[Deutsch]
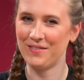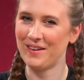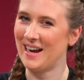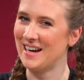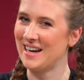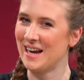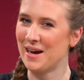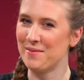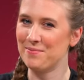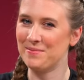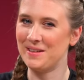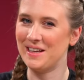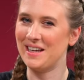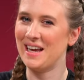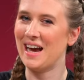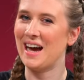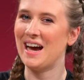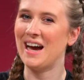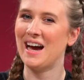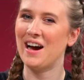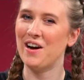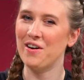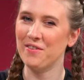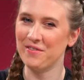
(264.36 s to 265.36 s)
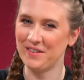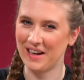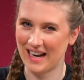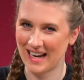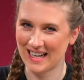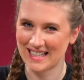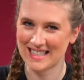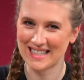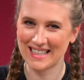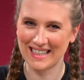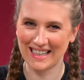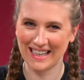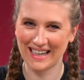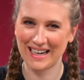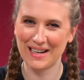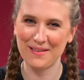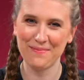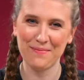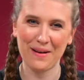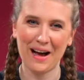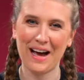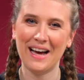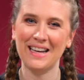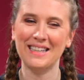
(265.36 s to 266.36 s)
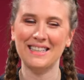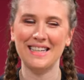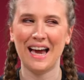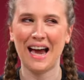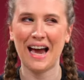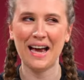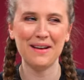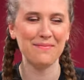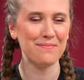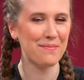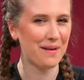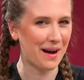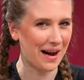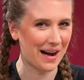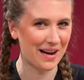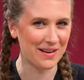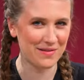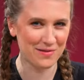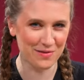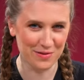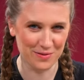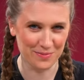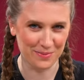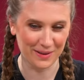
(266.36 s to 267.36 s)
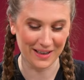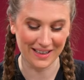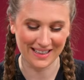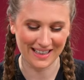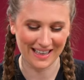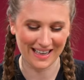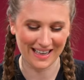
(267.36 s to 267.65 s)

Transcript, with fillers: Vielleicht habt ihr ja auf der letzten Grillparty ein paar übrig